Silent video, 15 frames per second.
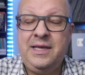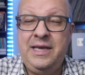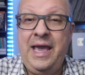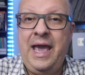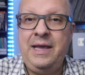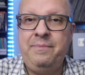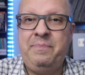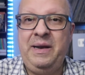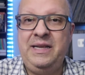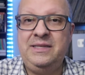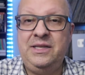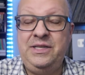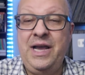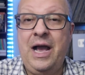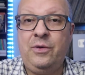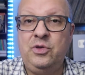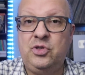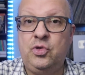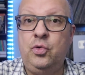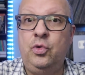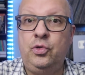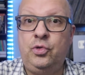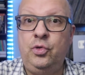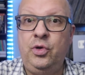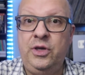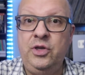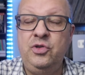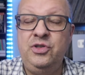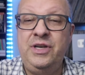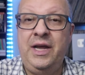que é a empresa de água e esgoto do
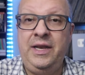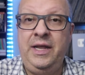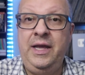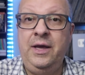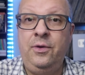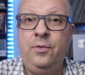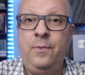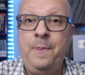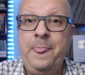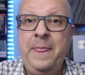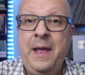Rio de Janeiro,